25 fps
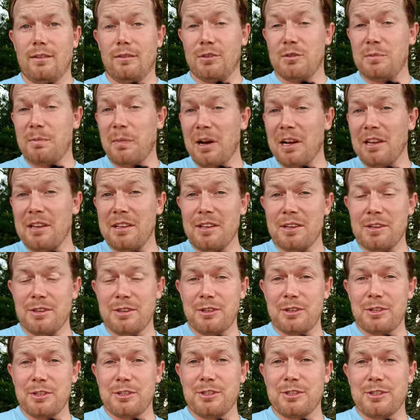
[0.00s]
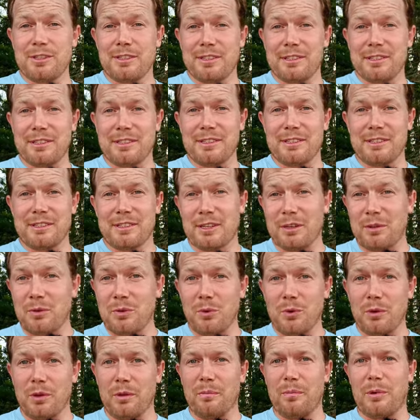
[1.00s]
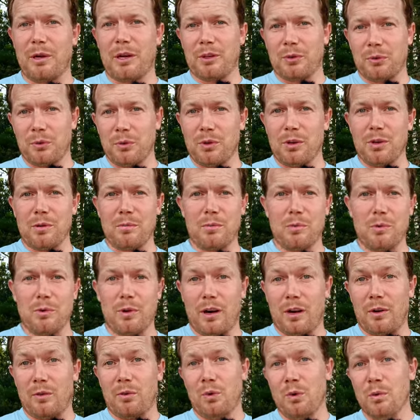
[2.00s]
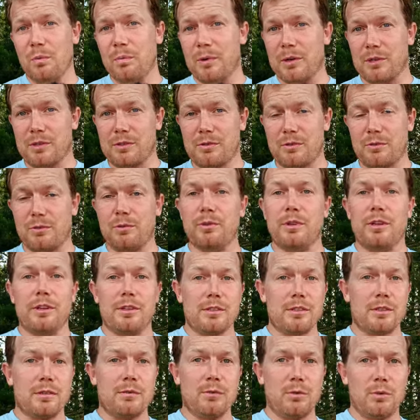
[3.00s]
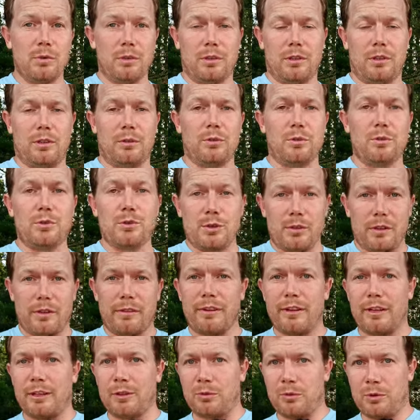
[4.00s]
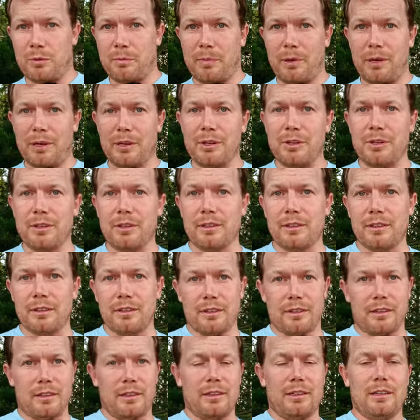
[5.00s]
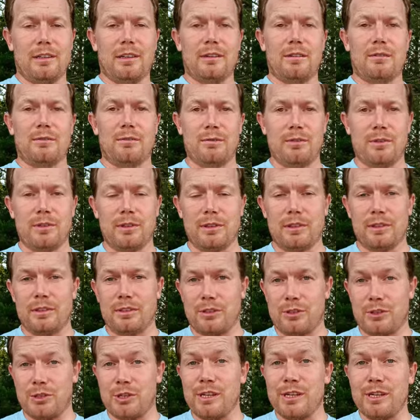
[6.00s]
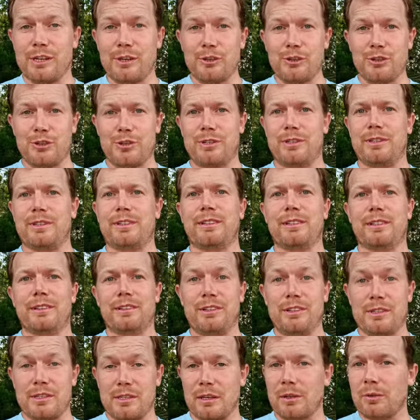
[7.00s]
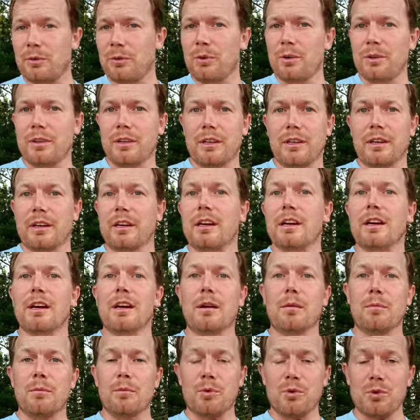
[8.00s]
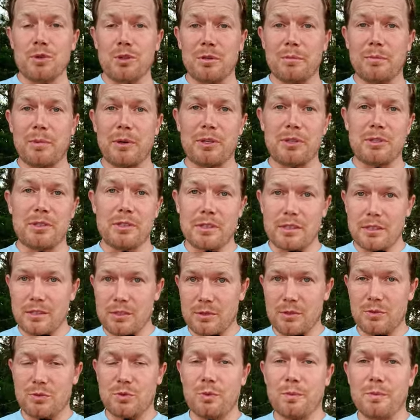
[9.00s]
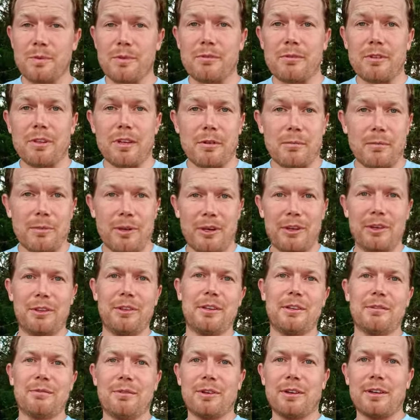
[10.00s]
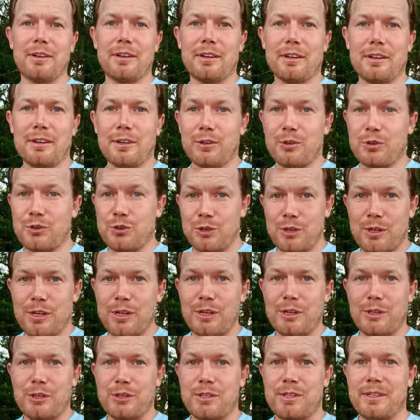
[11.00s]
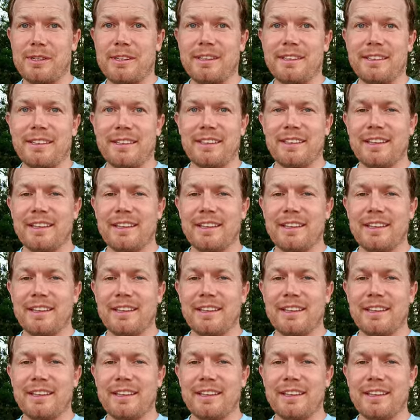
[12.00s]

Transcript: А в Испании есть закон, по которому окупас, ну или сквотер, то есть человек, который проник э, в жилище незаконно, может признаться собственником этого жилища,